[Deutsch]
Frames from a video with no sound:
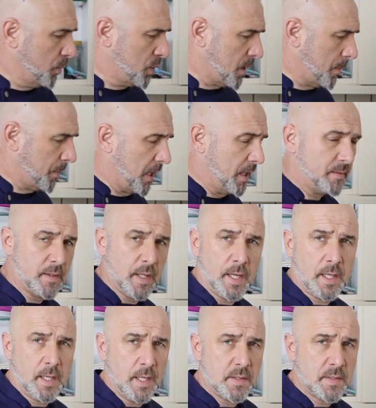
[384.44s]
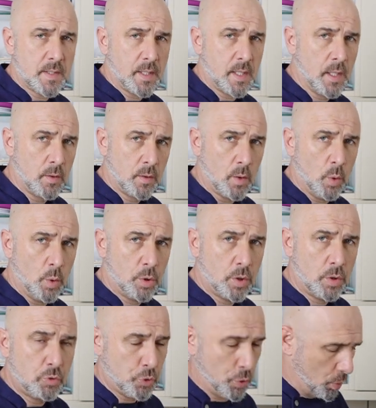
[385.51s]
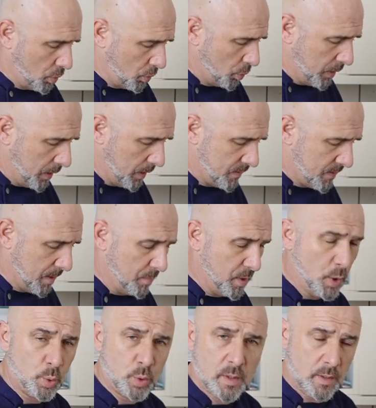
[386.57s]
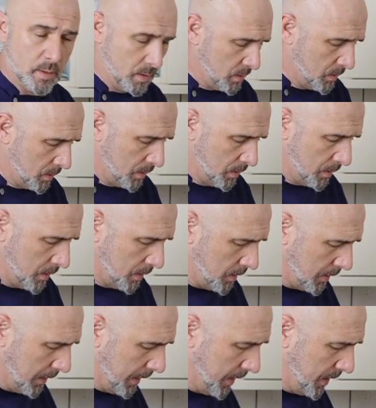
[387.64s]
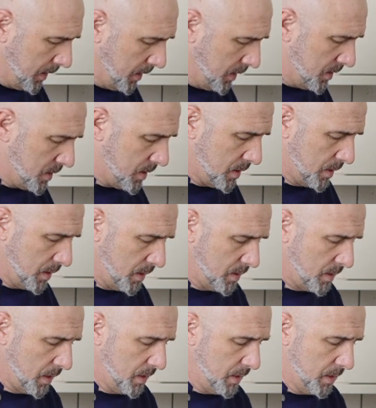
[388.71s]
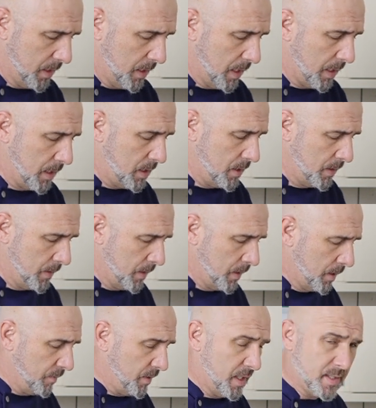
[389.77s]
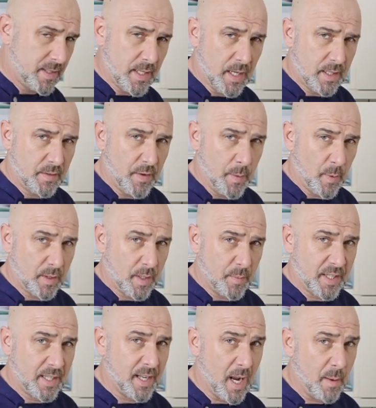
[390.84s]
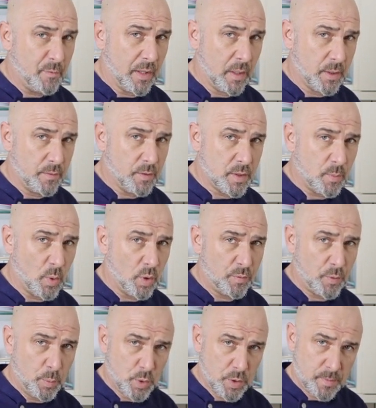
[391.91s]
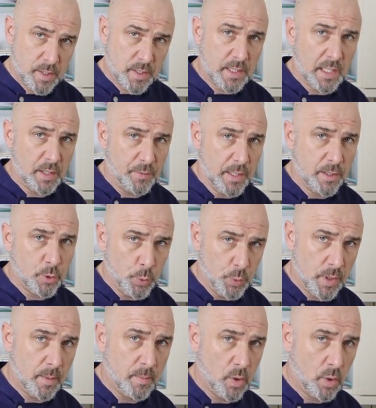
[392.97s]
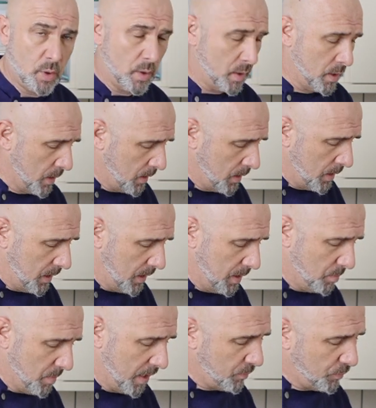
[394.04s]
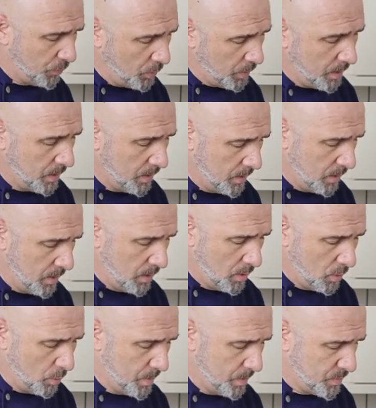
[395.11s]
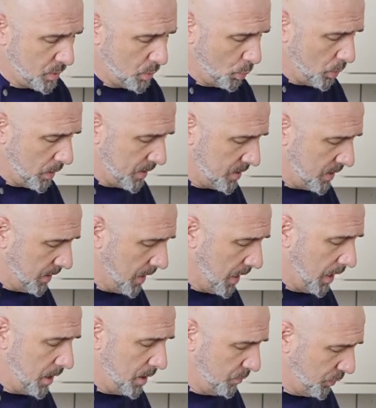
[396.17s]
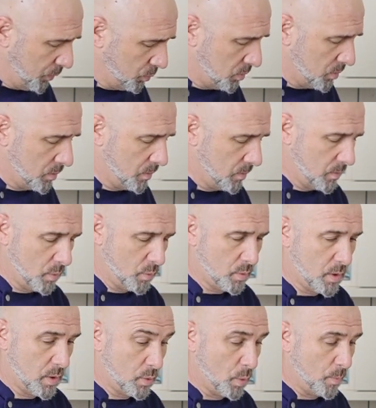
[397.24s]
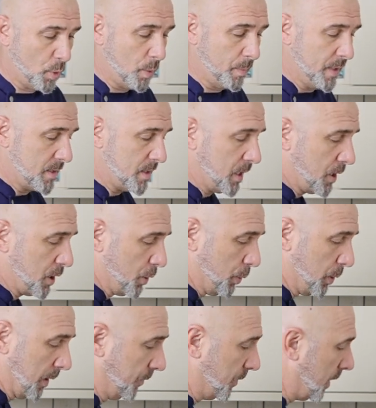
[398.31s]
unser Brandteig jetzt doch schon gute 10 Minuten gelegen ist, ist er ideal. Wie gesagt, wenn man damit Krapferl oder was machen will, muss man natürlich viel dünner machen. In meinem Fall habe ich ihn so als ideal empfunden und so machen wir jetzt die Knödeln.